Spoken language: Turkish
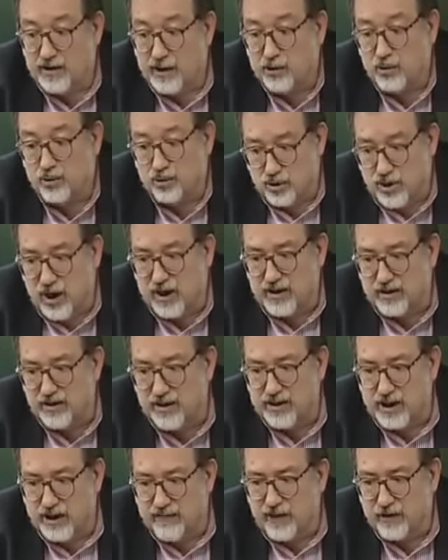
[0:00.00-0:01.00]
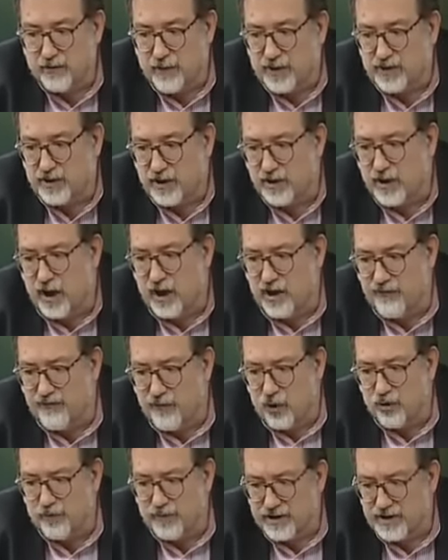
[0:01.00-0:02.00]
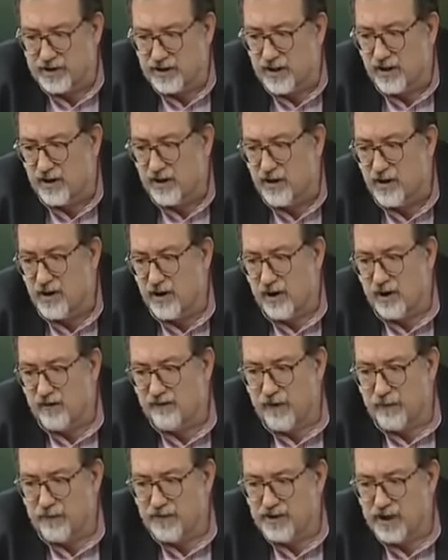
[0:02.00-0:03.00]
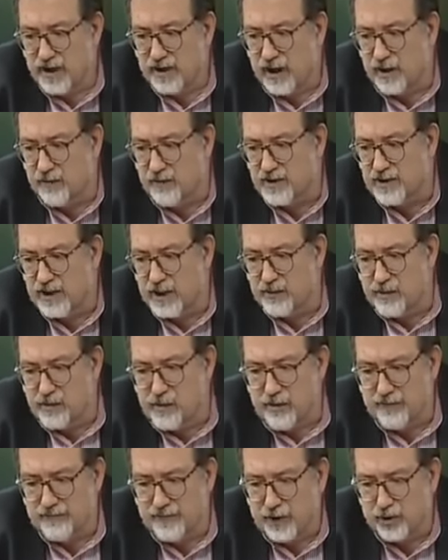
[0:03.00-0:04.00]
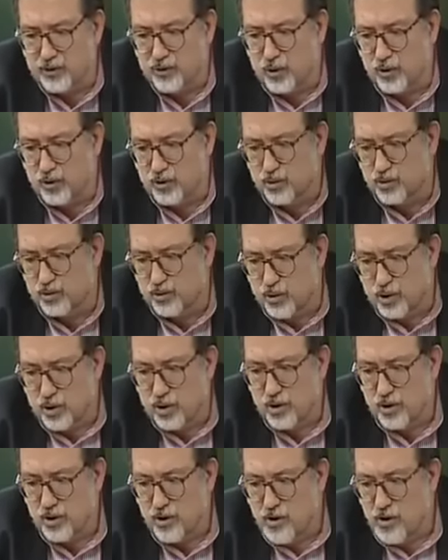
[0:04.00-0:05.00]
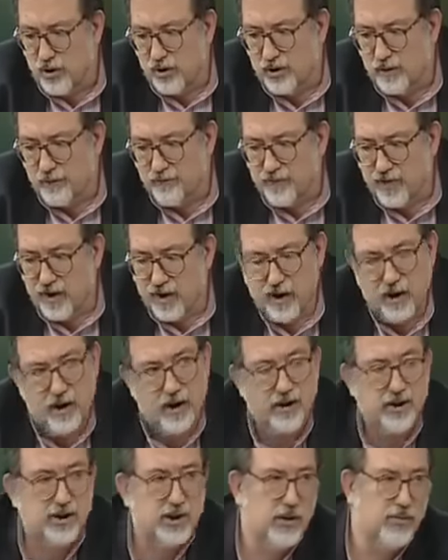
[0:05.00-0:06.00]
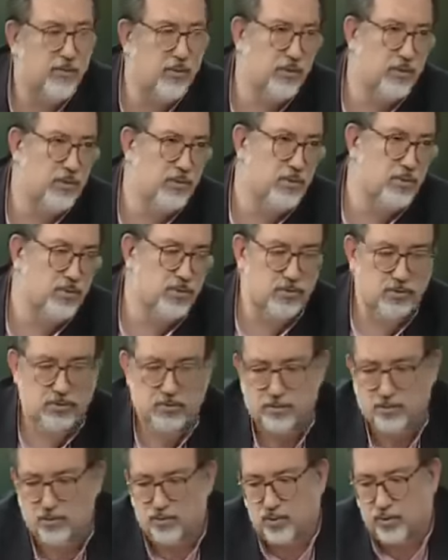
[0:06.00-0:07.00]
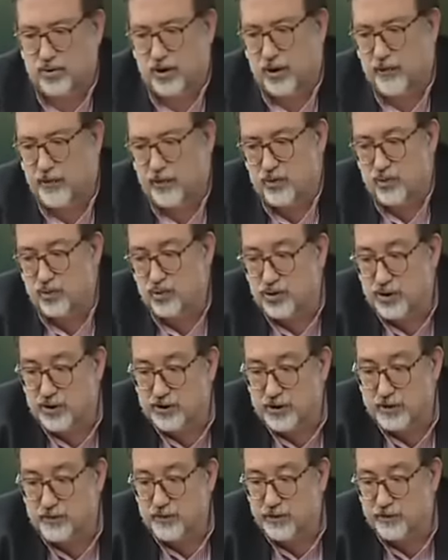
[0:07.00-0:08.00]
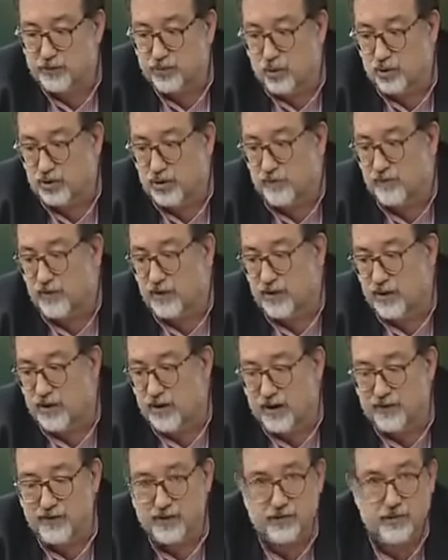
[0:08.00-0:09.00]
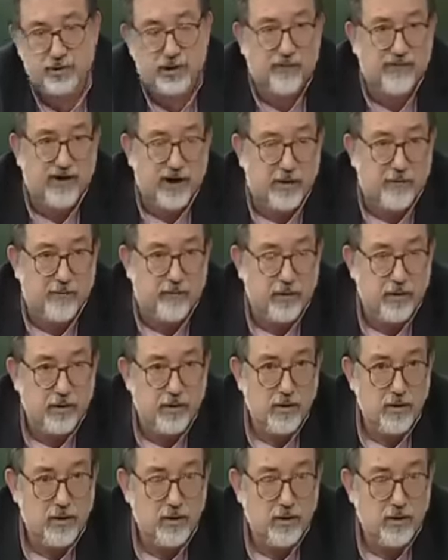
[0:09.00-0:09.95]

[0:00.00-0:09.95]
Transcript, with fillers: Atatürk'ün hakkında devlet başkanının halife olması ve bize kalması gibi bir fikir olduğunu e, işte bu Sultanahmet Tüccarı'da bir programda dillendirmiş. Efendim